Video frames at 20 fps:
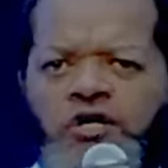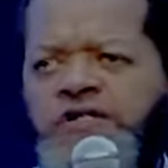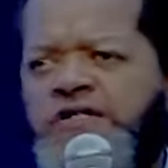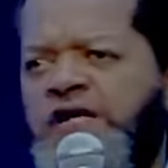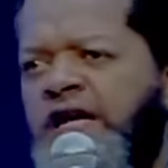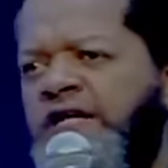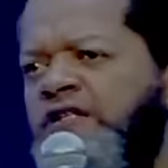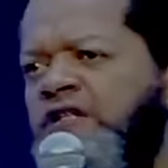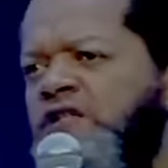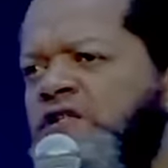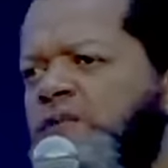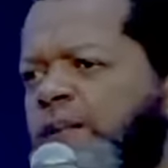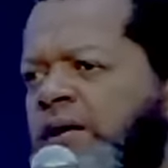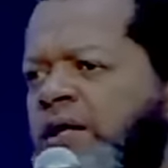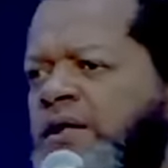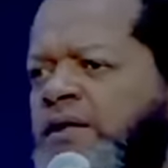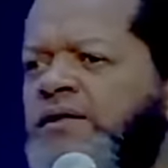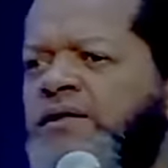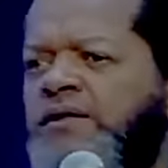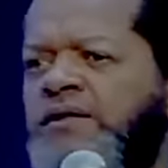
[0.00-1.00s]
dans le
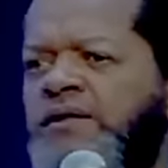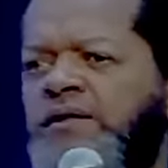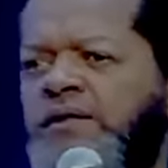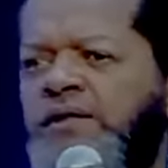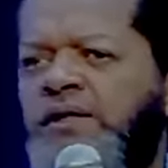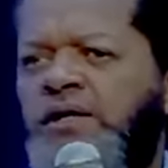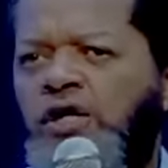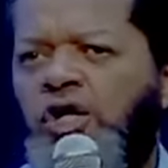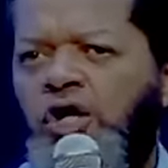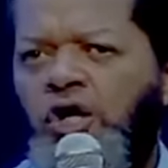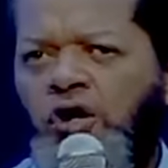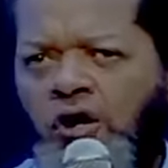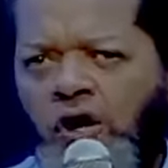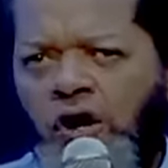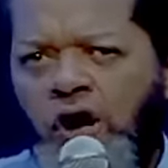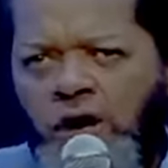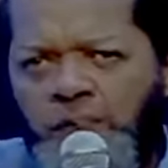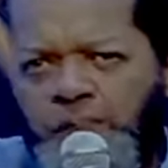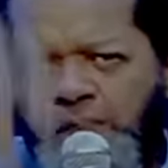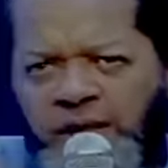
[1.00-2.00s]
Saint-Esprit.
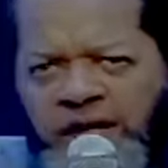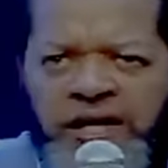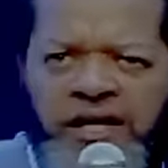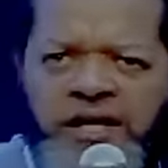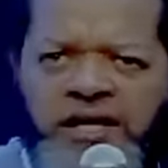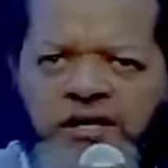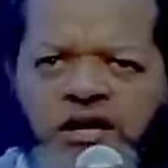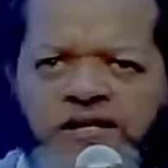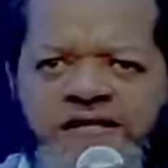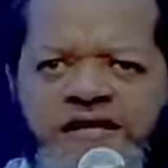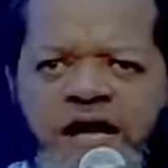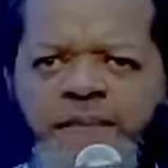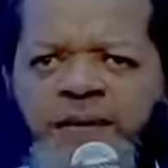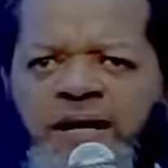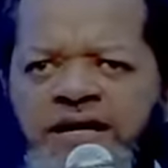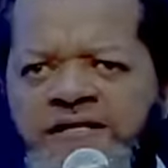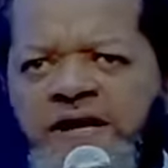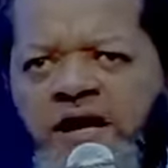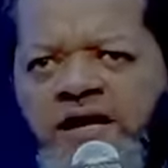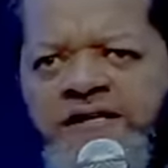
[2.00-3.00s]
Rempli de sa
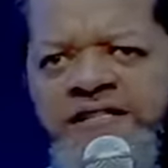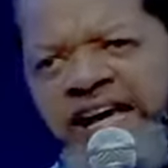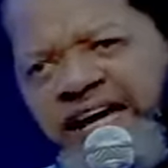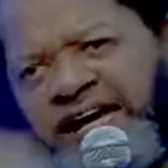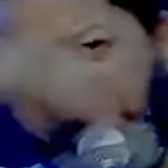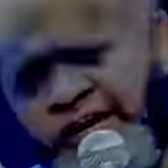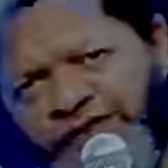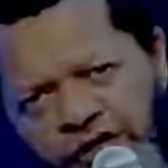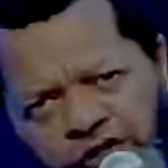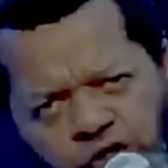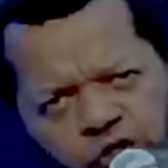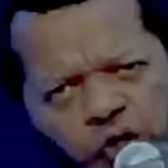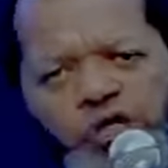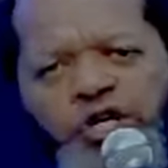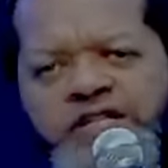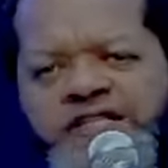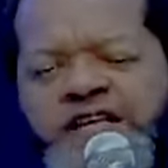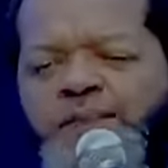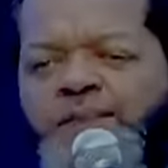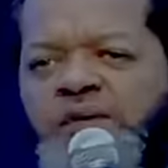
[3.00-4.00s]
présence et
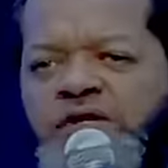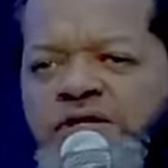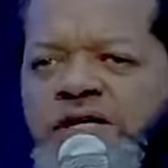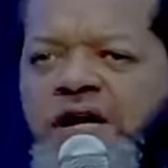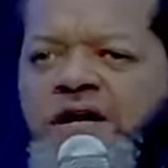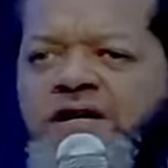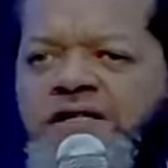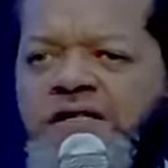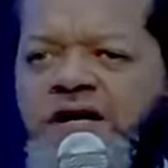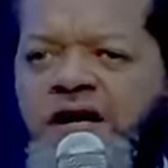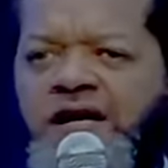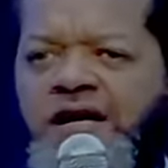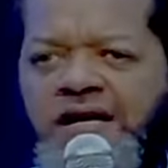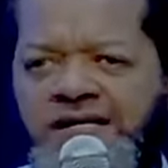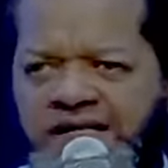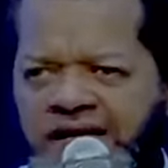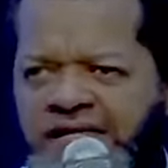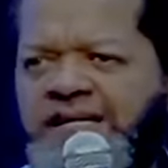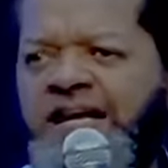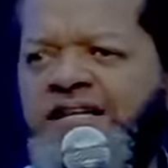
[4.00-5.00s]
revêtu de sa puissance.
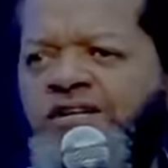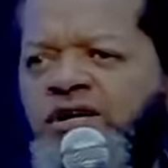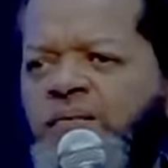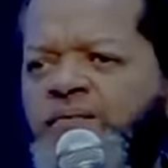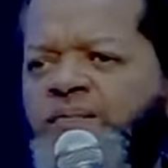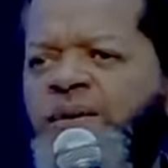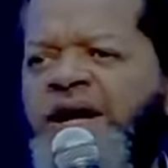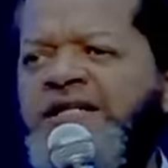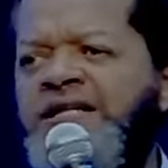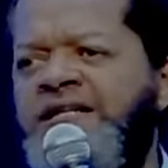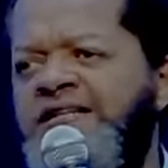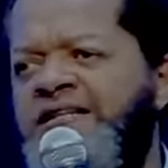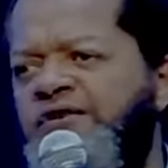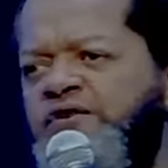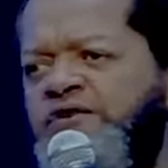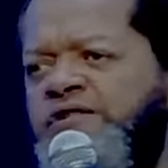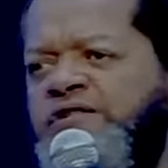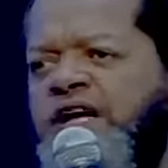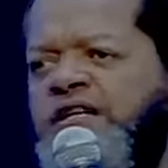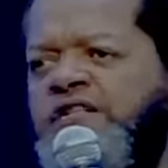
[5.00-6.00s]
C'est être
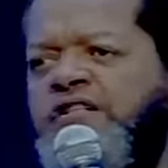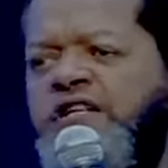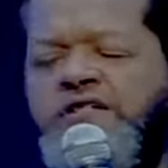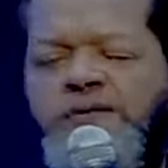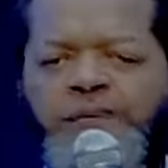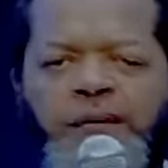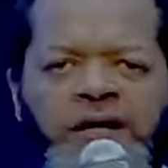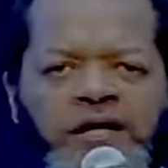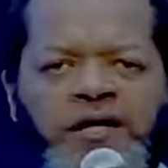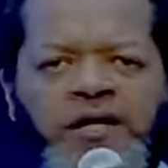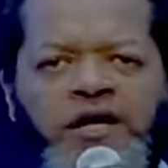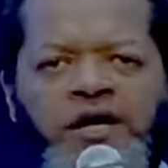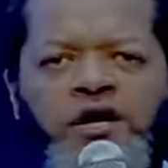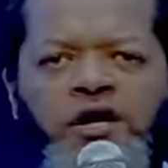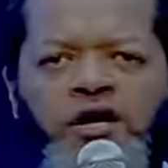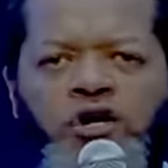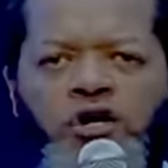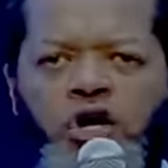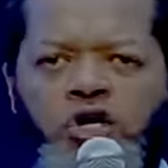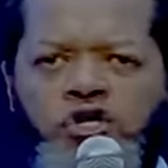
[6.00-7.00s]
baptisé du Saint-Esprit.
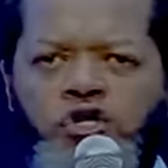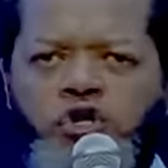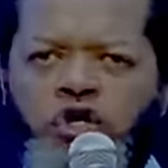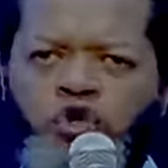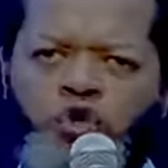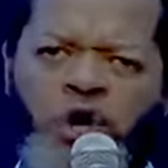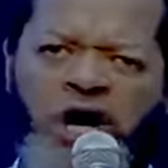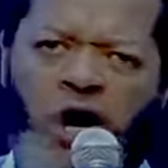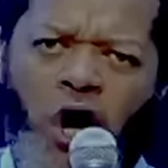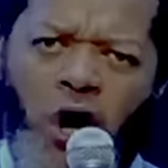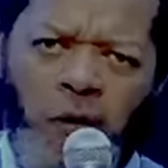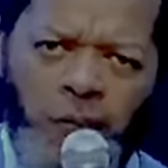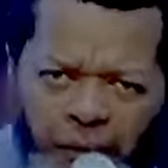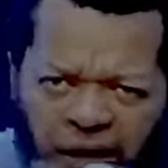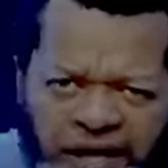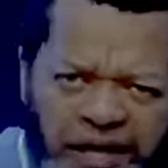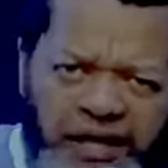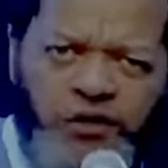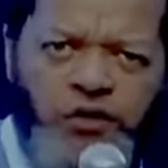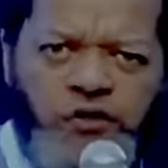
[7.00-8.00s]
Lorsque tu es
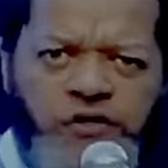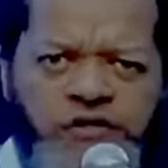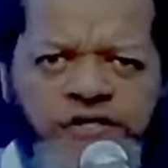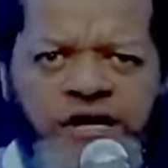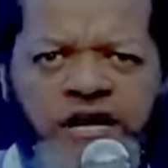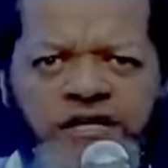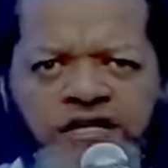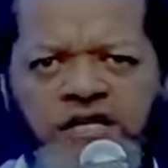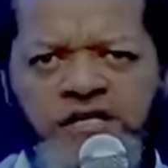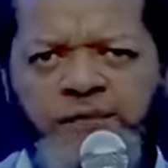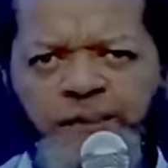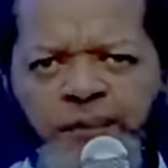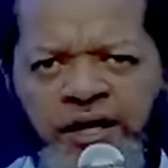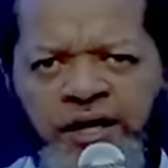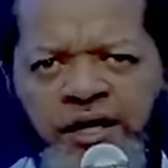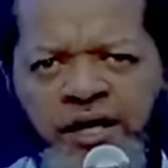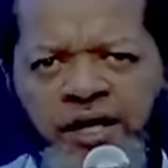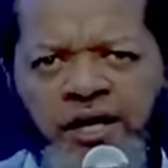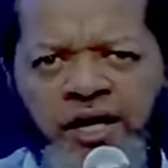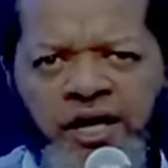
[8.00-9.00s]
rempli du
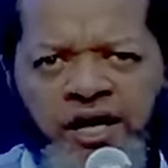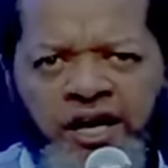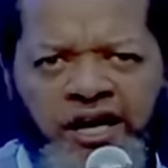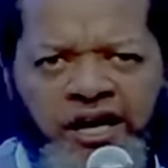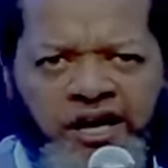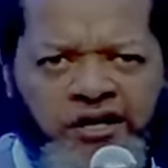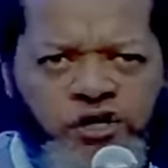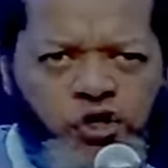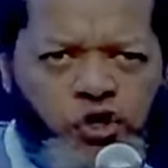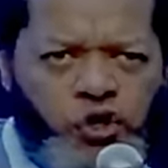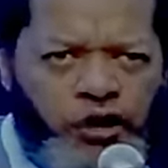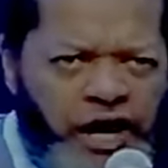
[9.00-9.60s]
Saint-Esprit et